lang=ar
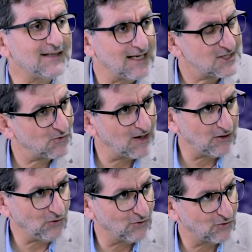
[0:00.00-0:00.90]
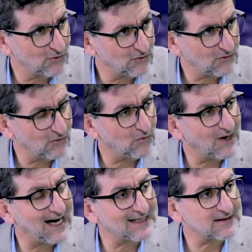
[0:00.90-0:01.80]
آه، أسوأ الحلول
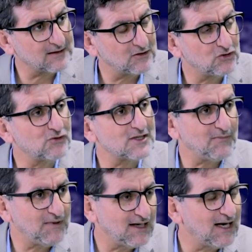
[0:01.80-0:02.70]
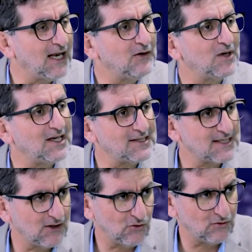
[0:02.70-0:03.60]
وأعطت جزء من الحل
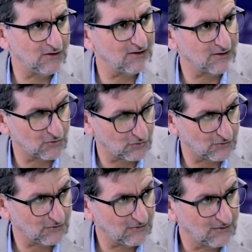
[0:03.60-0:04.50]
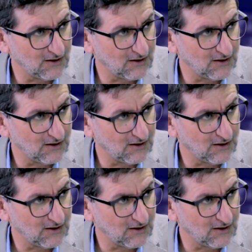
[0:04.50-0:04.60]
وليس الحل كله